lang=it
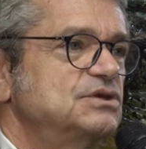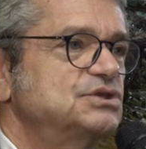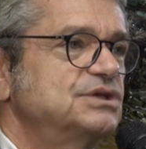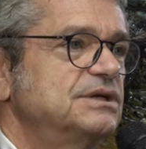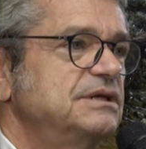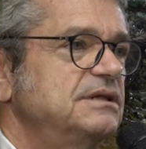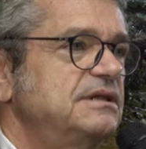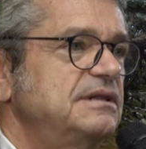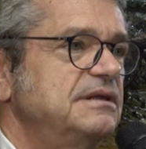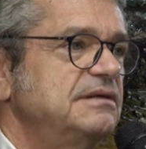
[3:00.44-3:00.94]

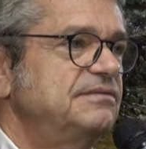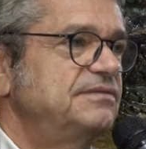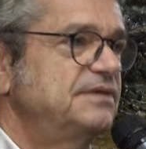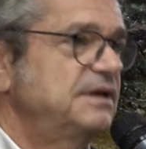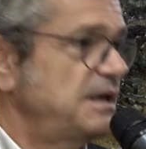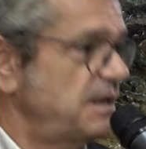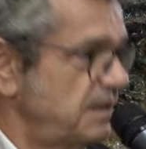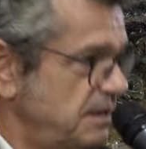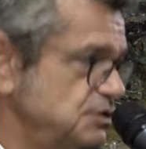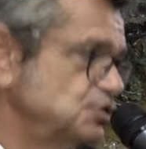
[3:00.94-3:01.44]

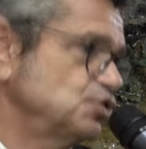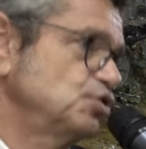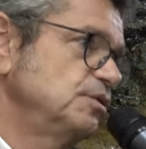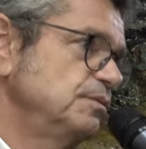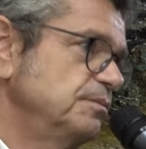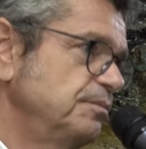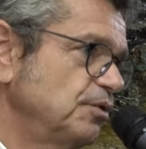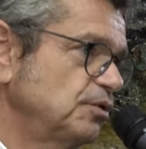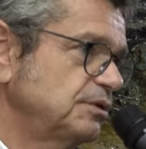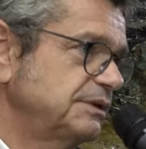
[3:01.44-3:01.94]
scientifiche, che sono
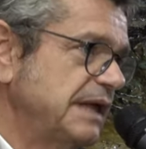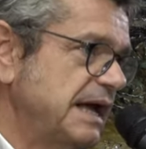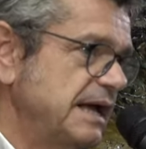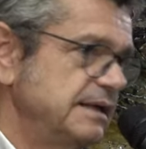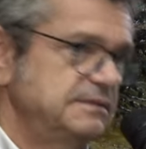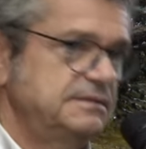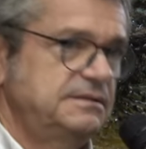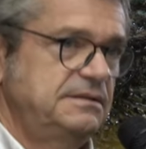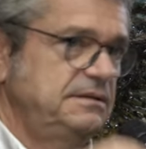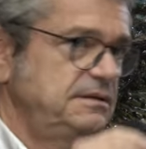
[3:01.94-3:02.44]

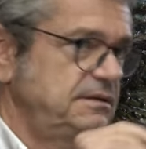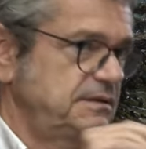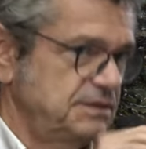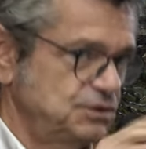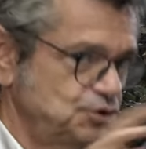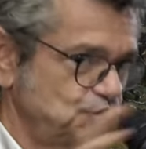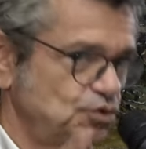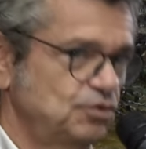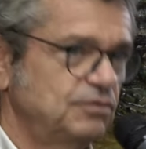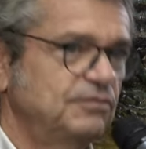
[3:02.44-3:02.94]
importanti, che
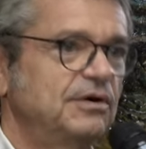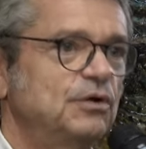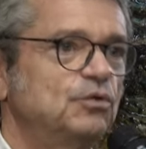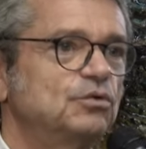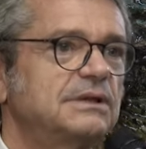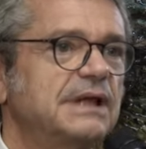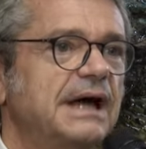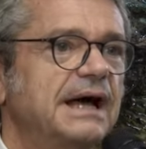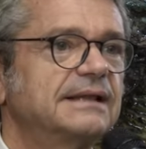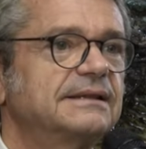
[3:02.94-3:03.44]
sono
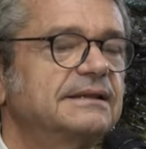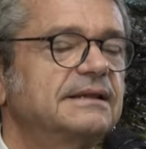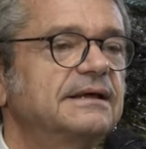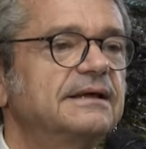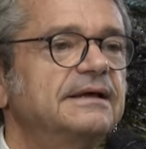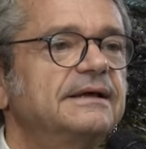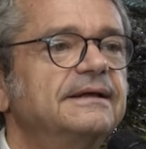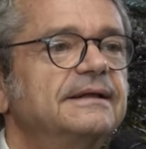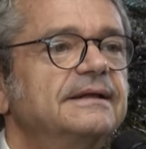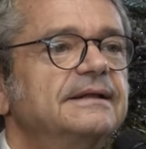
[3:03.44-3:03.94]

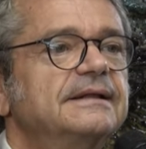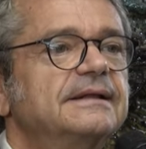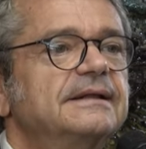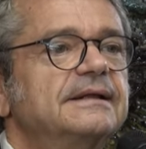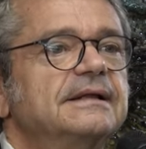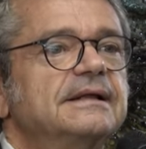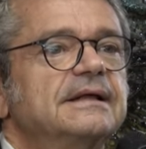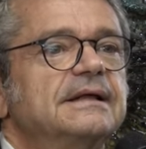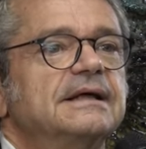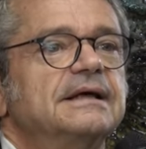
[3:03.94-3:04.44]
valutate,
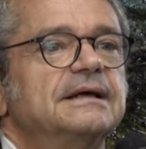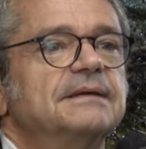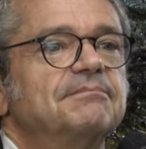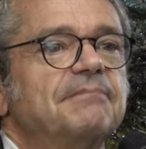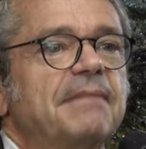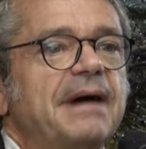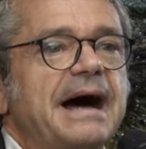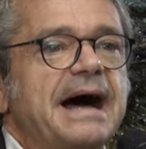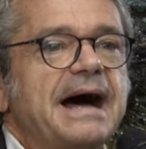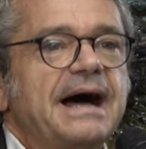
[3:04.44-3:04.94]

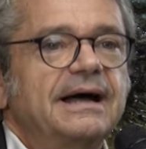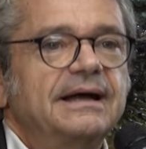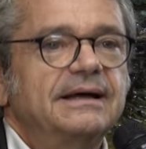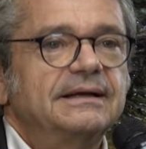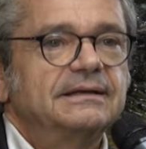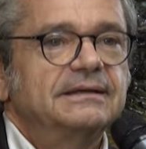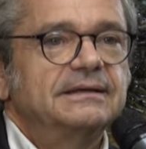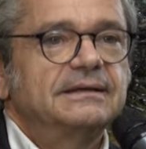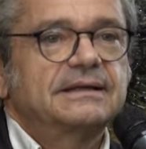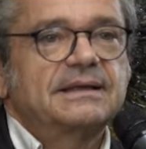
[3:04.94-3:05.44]
ma
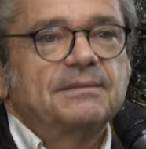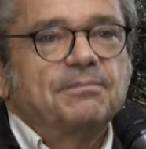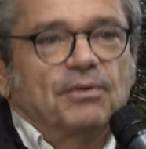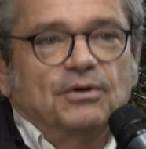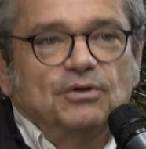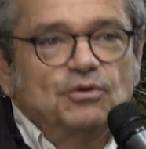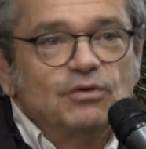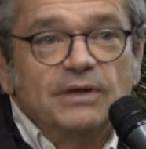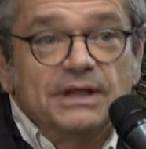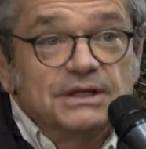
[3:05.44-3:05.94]
eh, che poi
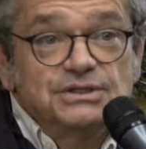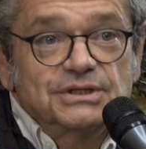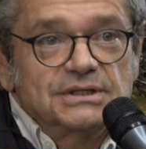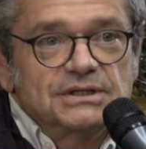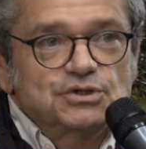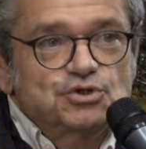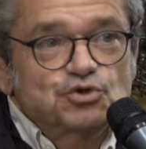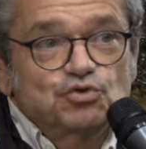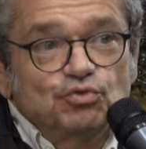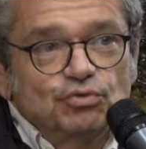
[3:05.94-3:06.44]
non legge
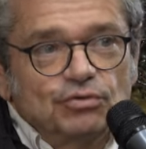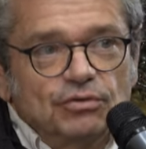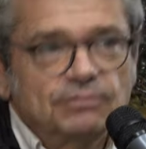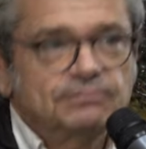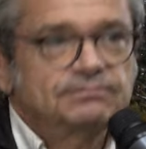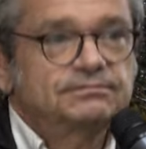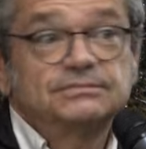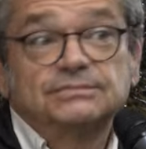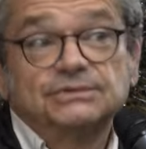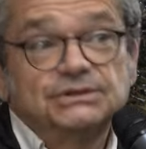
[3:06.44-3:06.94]
nessuno.
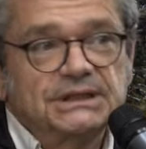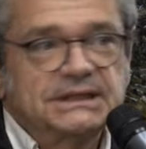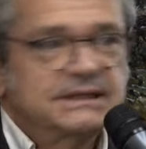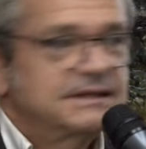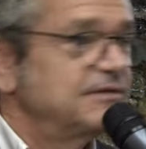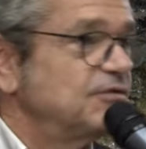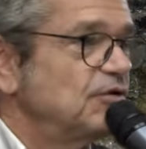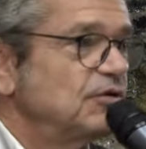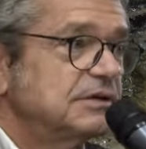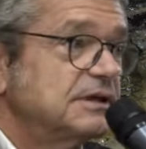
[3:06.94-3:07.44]

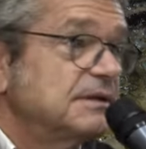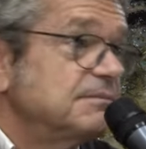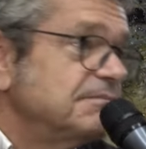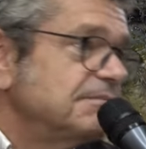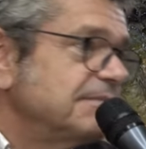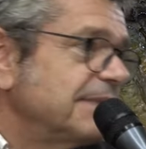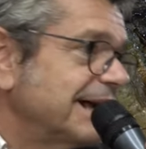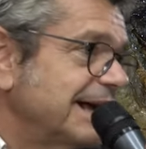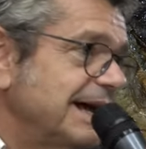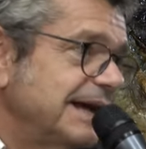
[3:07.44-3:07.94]
Certe volte
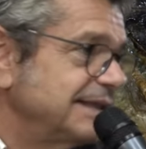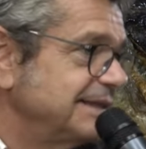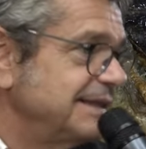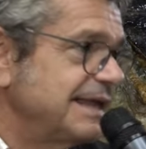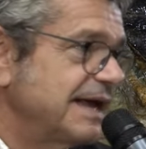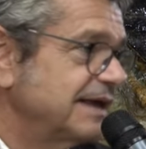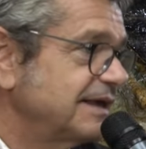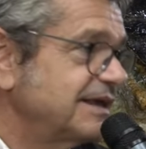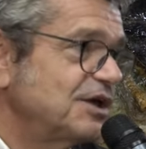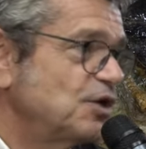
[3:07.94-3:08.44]
magari
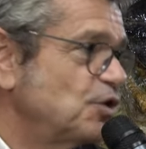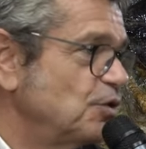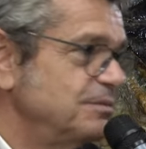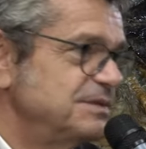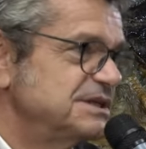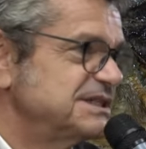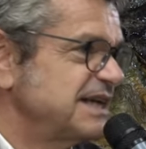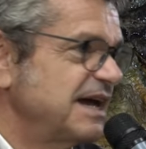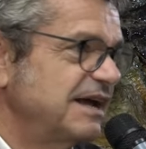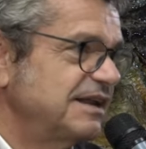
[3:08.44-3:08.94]
neanche i
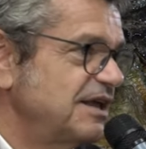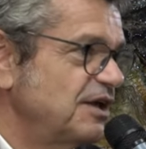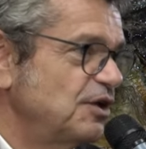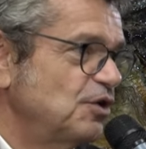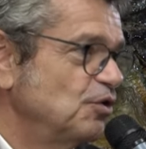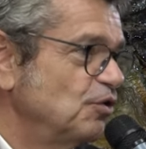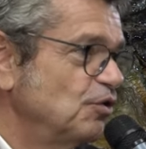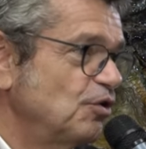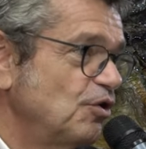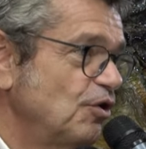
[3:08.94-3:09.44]
commissari ai
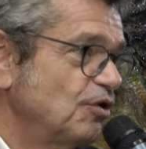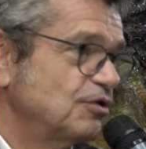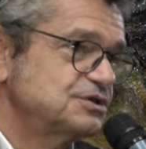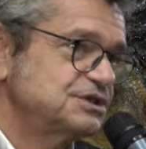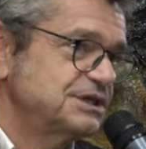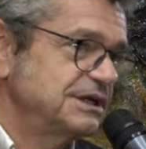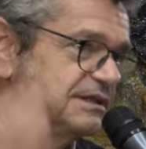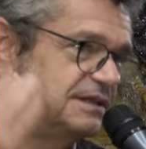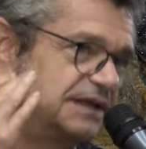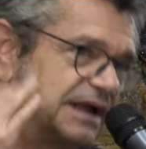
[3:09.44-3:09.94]

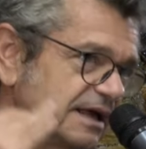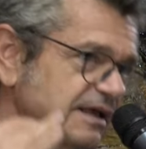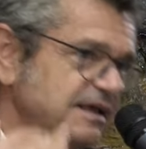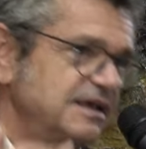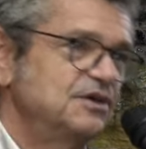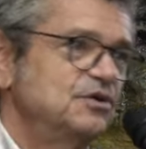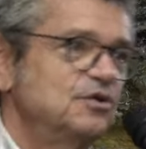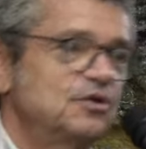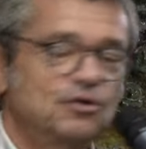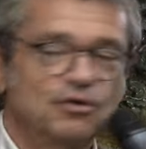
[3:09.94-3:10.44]
concorsi, al di là che
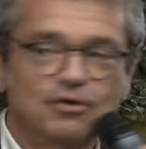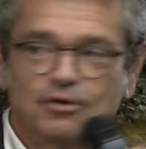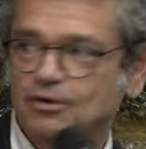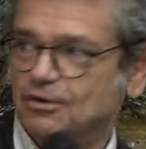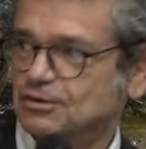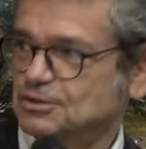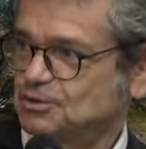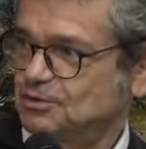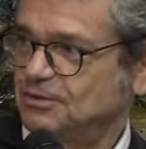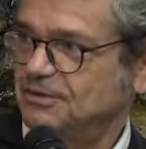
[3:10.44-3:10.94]
io i
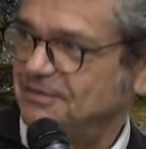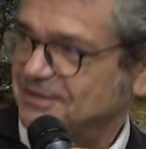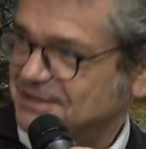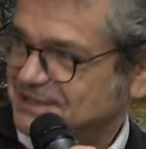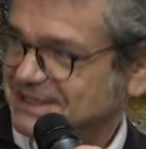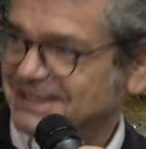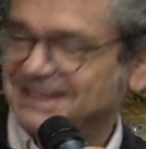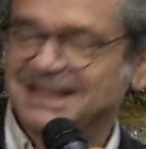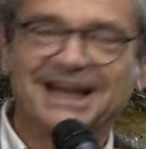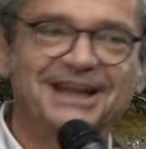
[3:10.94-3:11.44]
concorsi
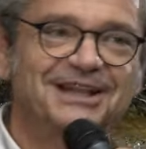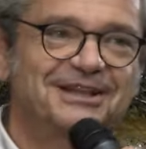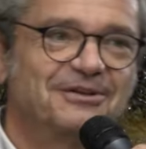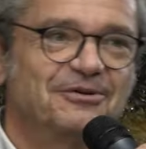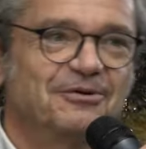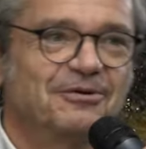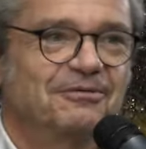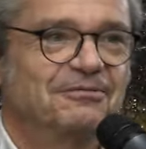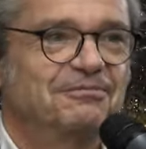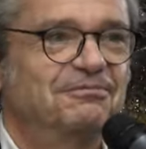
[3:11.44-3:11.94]
universitari li
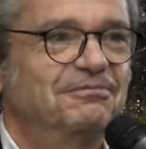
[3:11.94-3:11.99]
ho